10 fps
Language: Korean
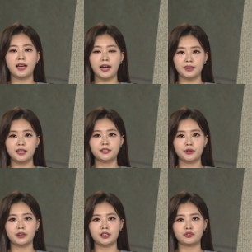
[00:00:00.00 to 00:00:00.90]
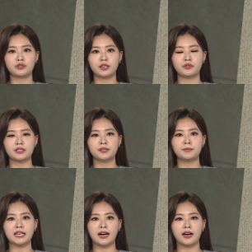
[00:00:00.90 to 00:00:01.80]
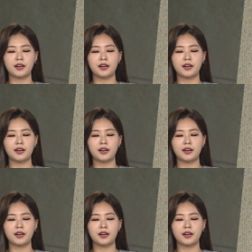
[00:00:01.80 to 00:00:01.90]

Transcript: 안내서가 출간됐습니다.